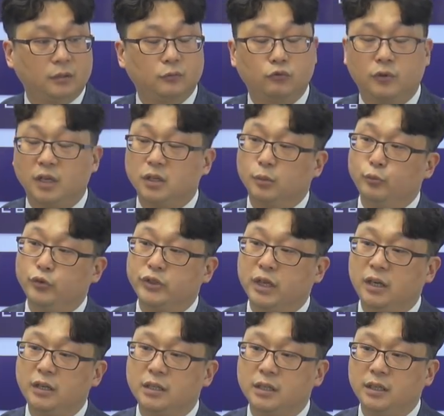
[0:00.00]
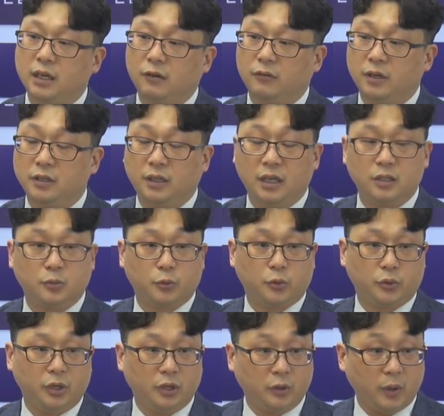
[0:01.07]
국가전문자격증이라고 하는 게 이제
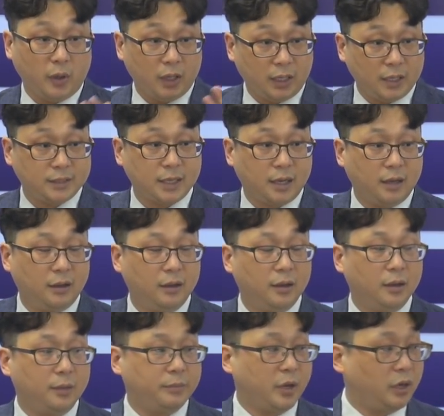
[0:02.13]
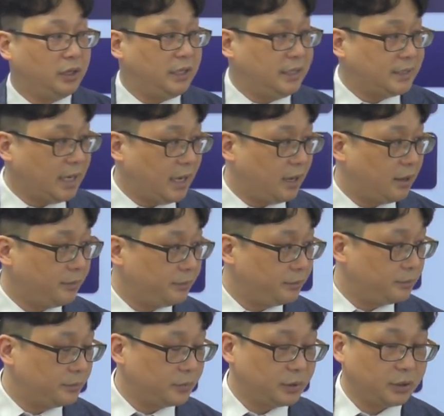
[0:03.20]
보통 회계사, 변리사,
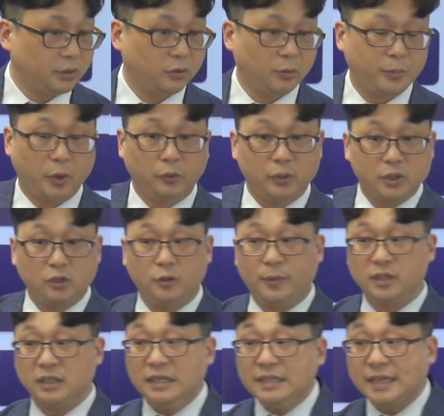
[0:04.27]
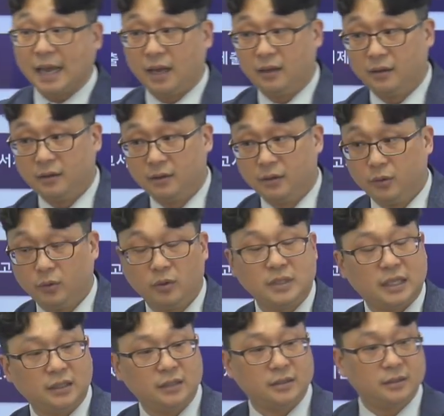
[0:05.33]
그리고 변호사도 맞아 의사 이런
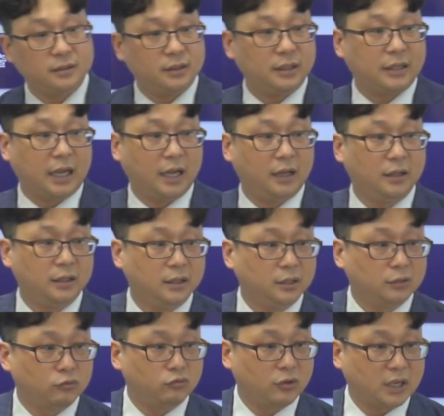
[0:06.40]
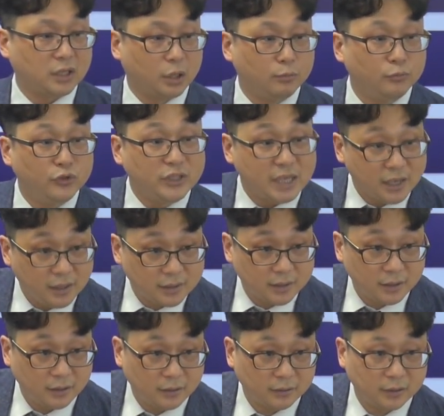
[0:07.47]
자격증들이 다
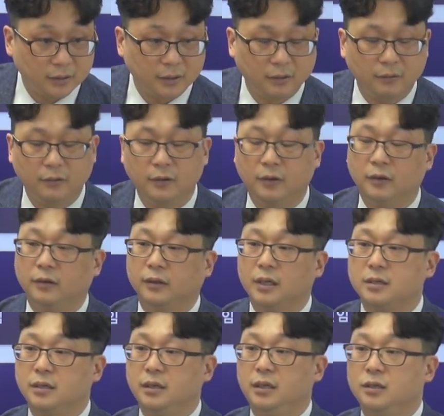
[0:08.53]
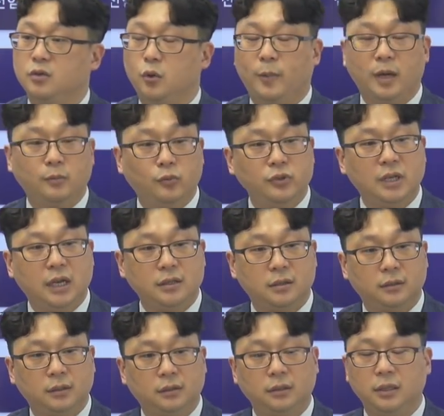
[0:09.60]
국가전문자격증이거든요. 그래서 저희 소방
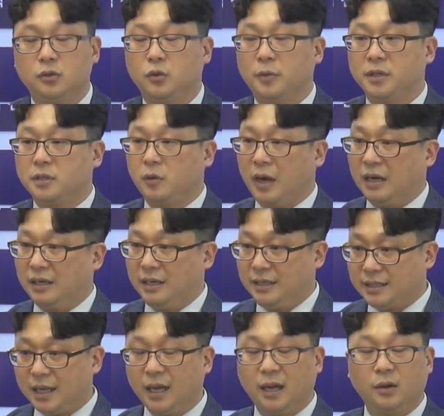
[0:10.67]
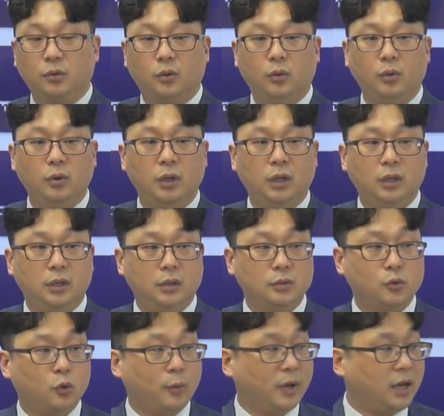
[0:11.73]
분야에서는 이 소방시설관리사하고
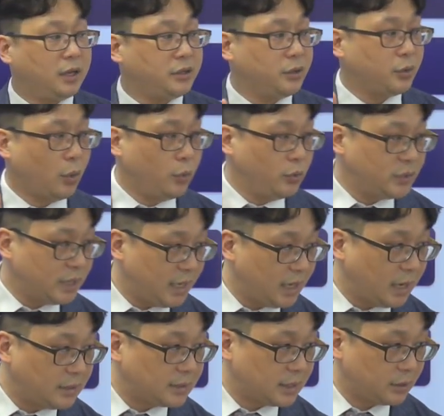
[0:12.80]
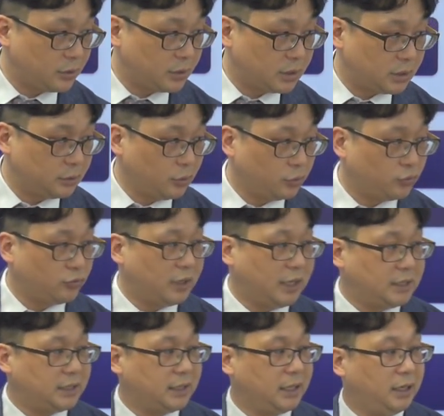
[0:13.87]
소방안전교육사라는 자격증, 이 두
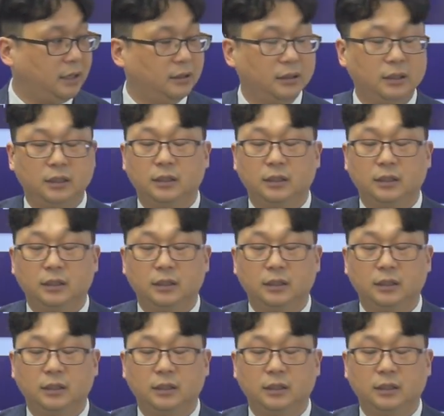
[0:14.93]
가지가